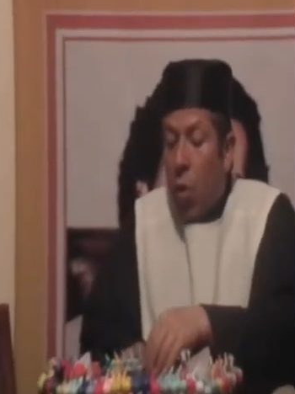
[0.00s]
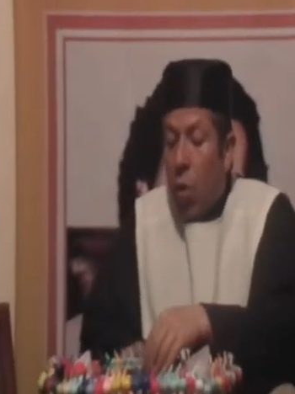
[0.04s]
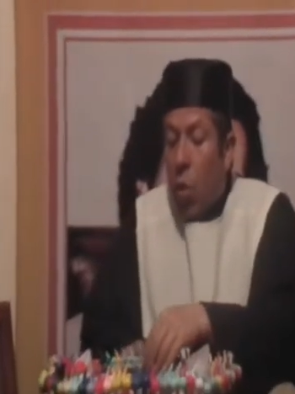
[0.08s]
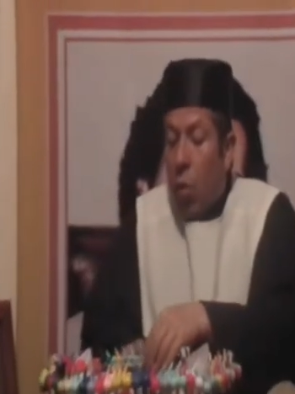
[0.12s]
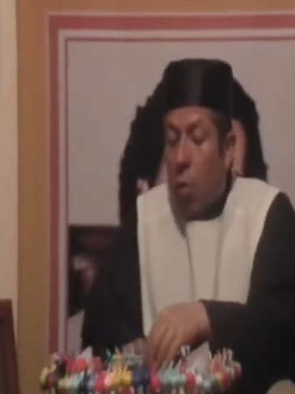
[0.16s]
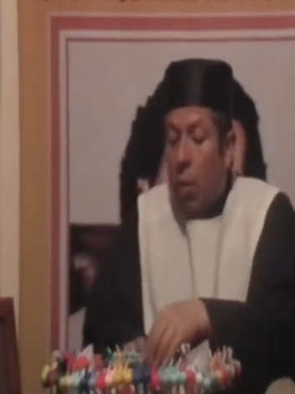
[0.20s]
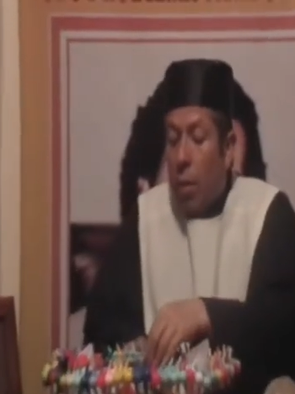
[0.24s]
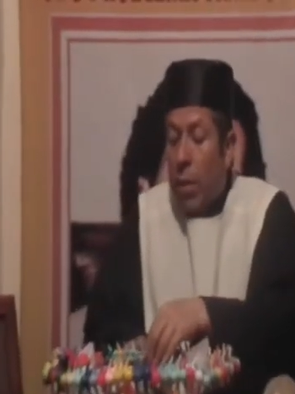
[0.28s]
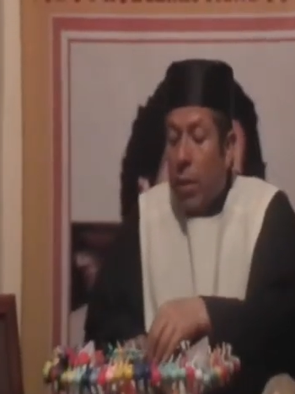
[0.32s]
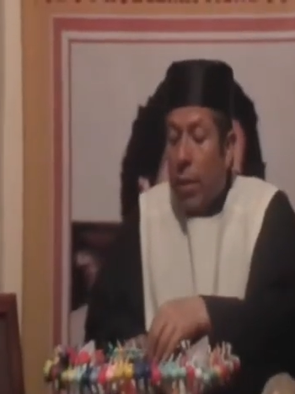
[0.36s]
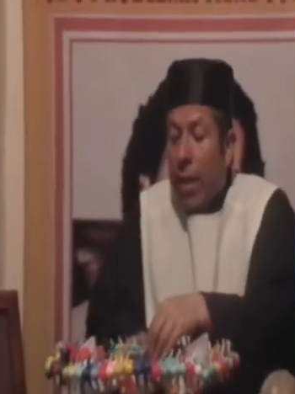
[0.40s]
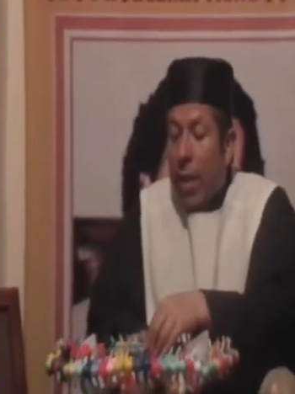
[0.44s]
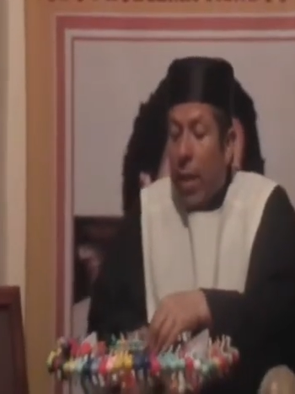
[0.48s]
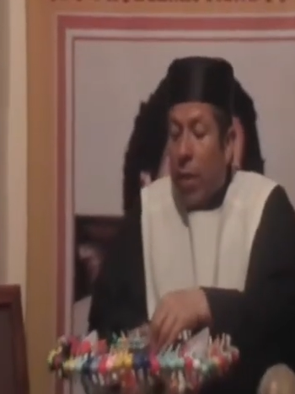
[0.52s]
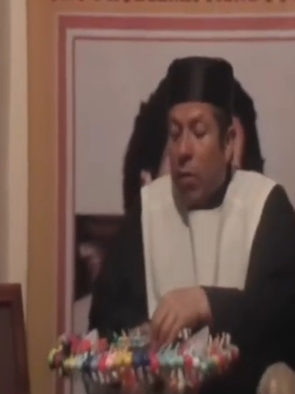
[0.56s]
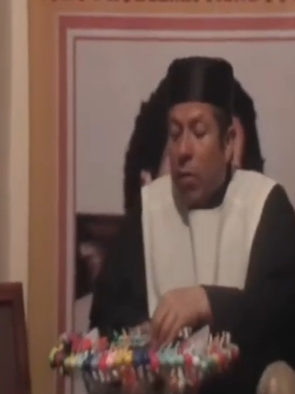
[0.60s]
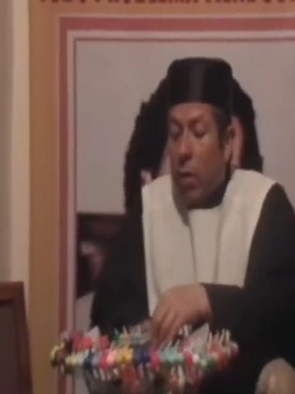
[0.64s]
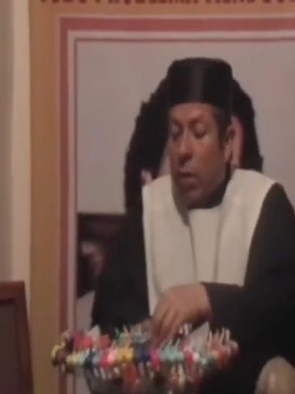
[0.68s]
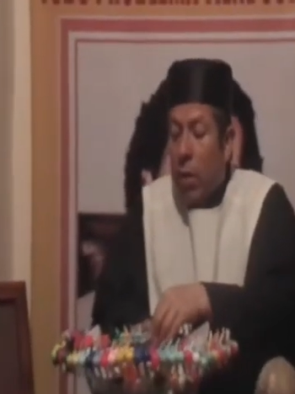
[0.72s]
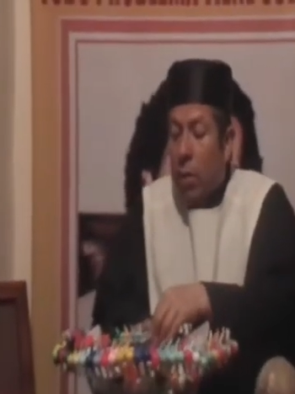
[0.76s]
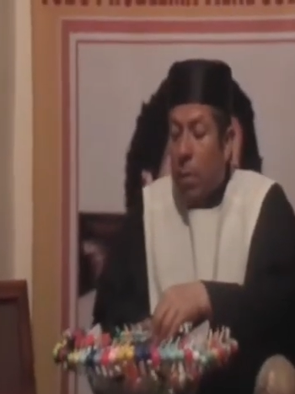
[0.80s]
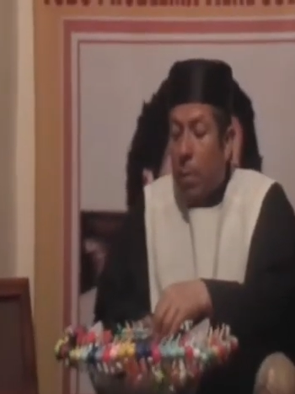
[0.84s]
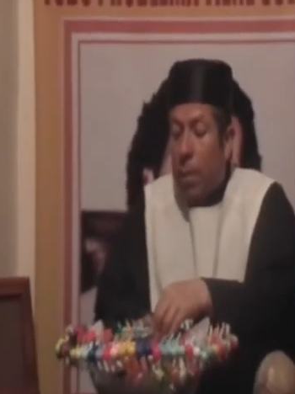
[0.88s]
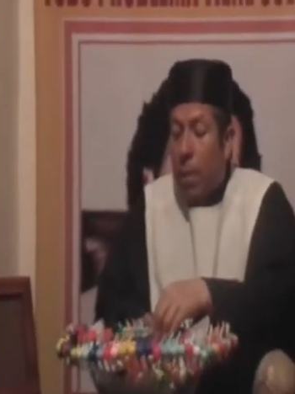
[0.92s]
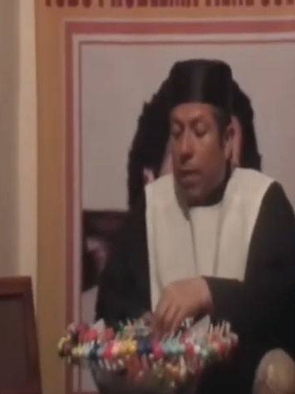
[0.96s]
¿Cómo es que
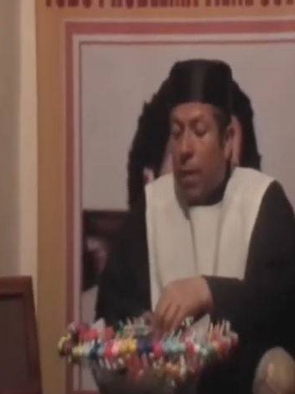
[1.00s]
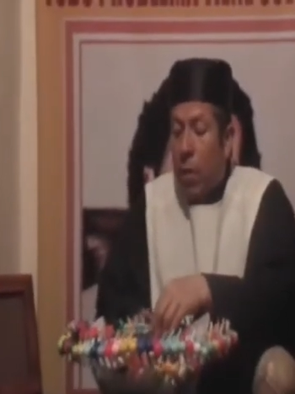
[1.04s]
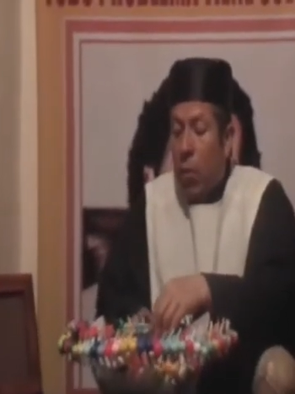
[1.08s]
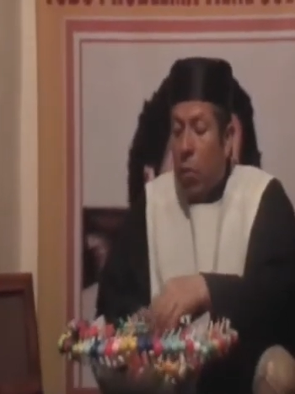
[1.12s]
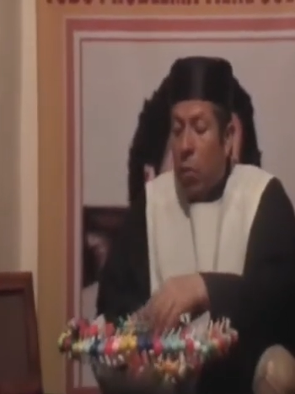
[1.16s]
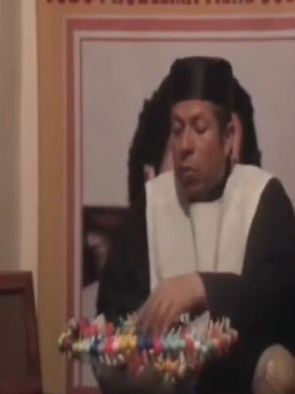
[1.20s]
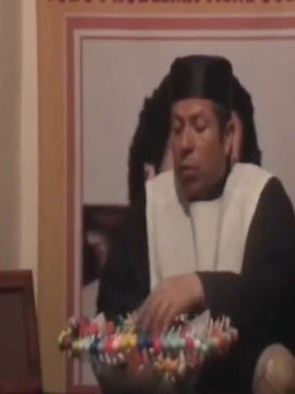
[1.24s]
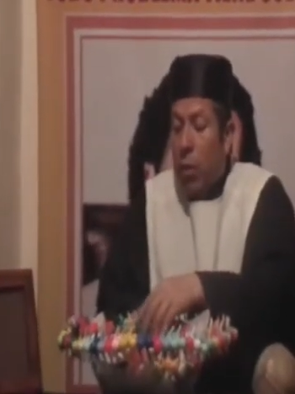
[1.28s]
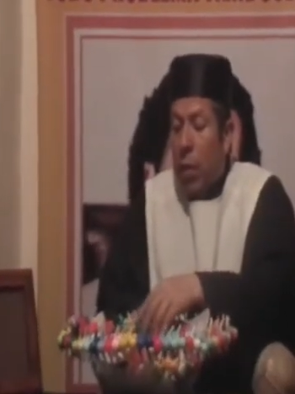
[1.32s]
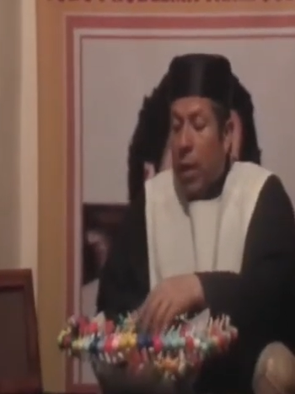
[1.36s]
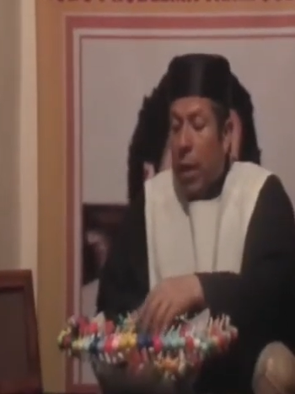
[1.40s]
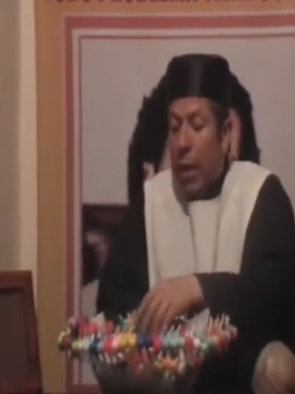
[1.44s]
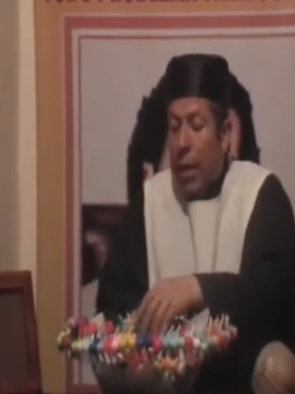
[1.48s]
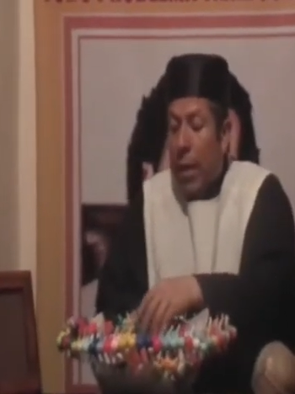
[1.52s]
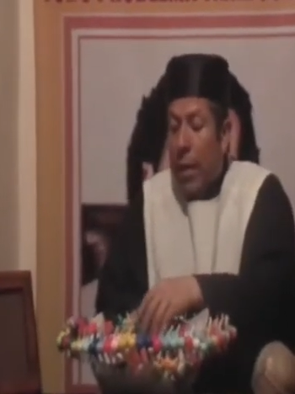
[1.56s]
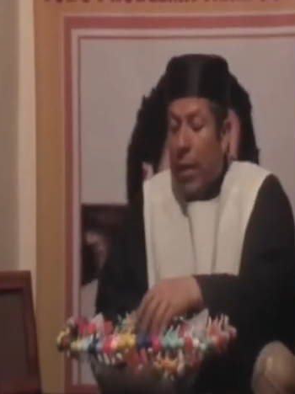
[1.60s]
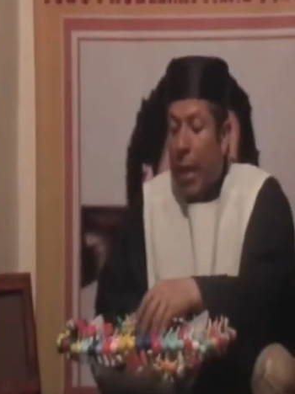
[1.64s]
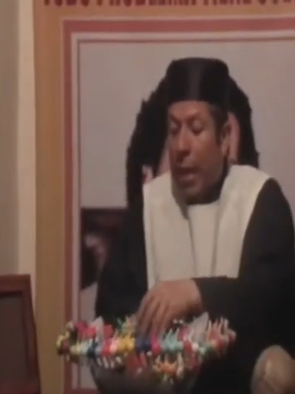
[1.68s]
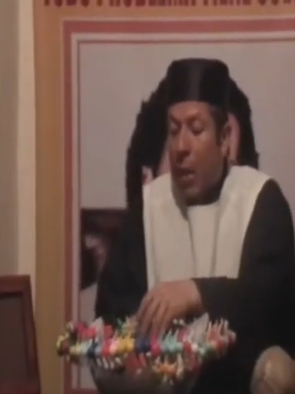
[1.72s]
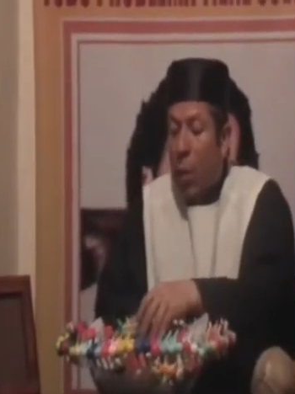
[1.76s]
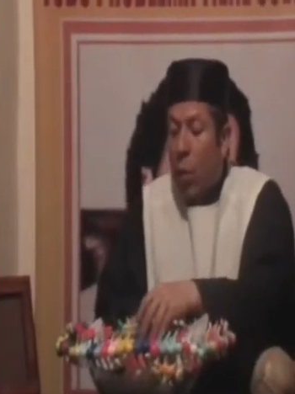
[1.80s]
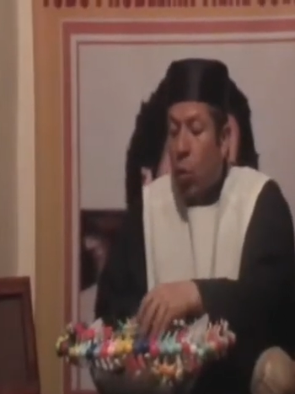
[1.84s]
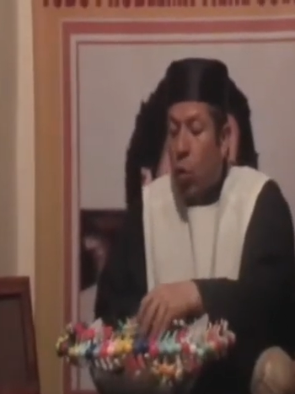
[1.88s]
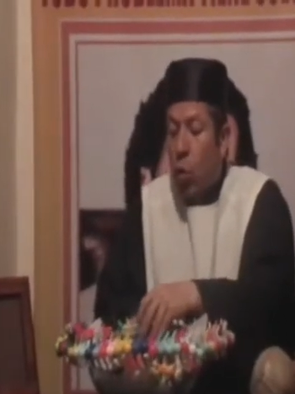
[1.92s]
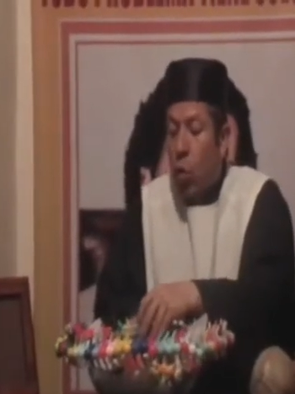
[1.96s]
los espíritus de
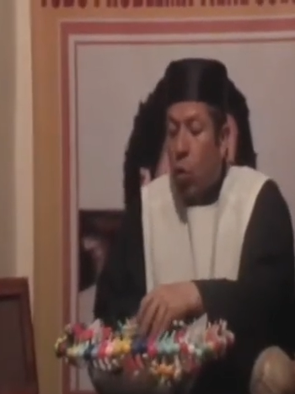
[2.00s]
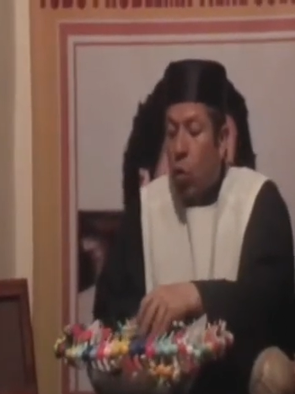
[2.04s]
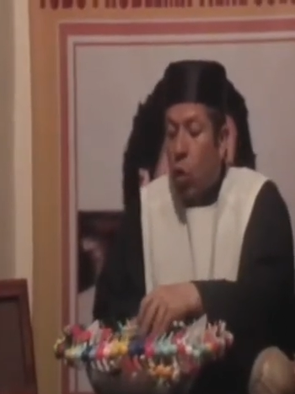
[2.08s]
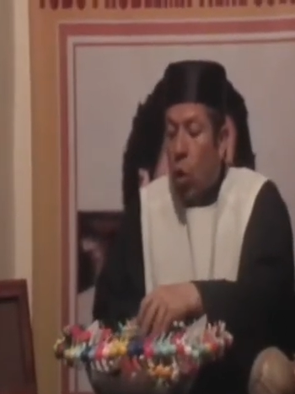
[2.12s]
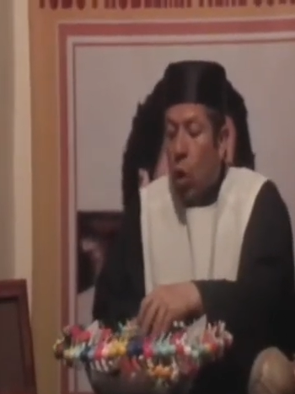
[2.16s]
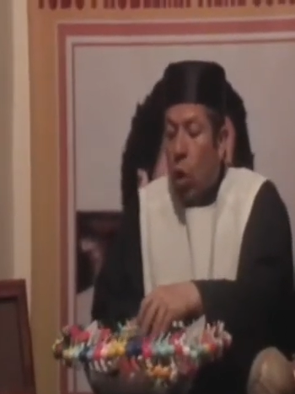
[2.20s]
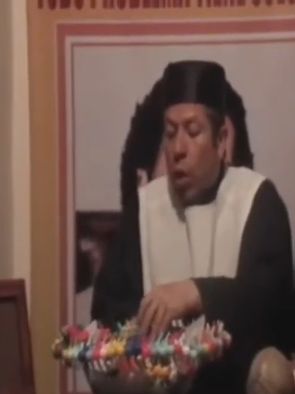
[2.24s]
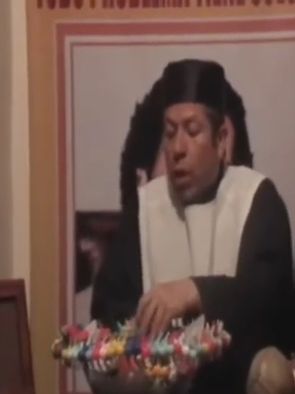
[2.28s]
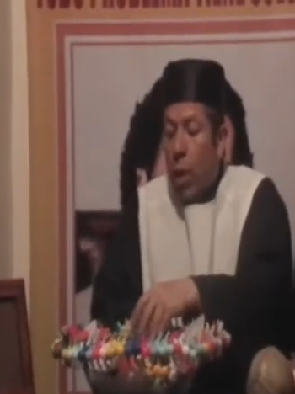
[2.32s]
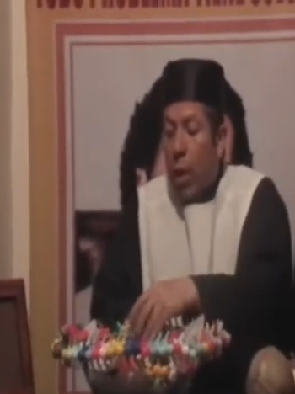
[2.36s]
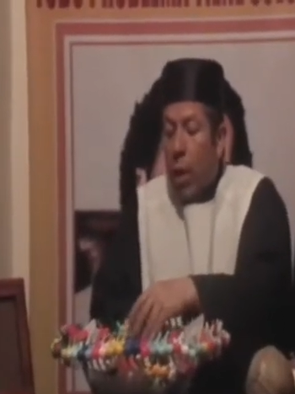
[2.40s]
alta luz